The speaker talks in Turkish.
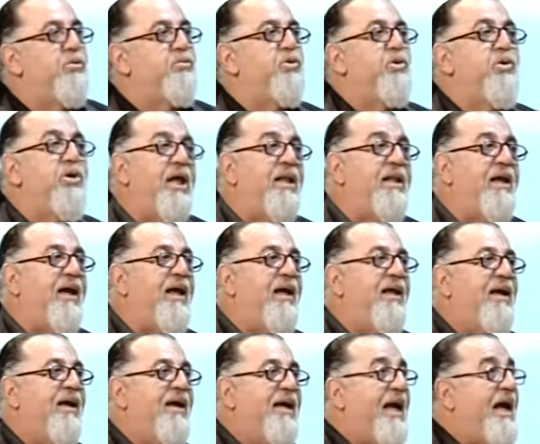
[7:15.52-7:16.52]
Dünyada
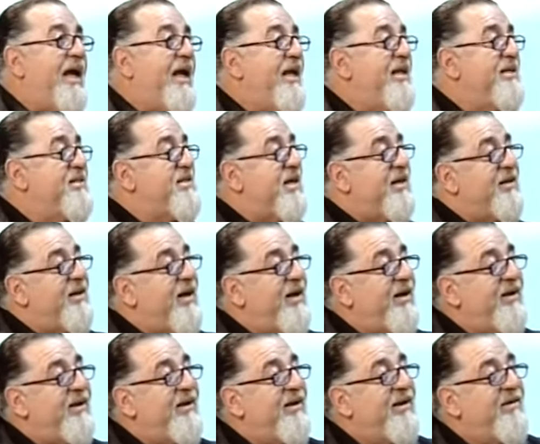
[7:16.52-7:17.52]
iyi insanlar
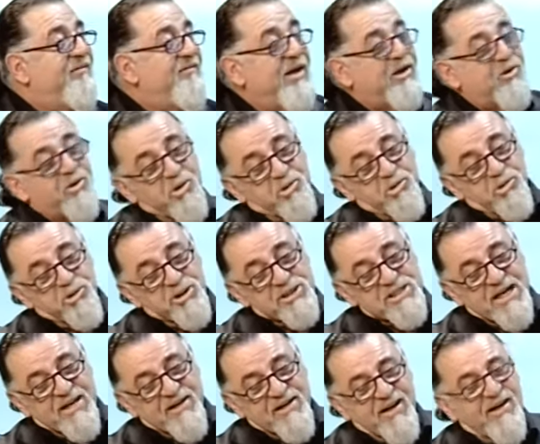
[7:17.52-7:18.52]
ve kötü
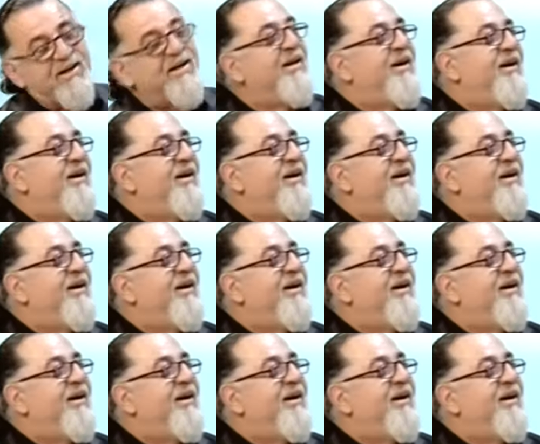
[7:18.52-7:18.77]
insanlar.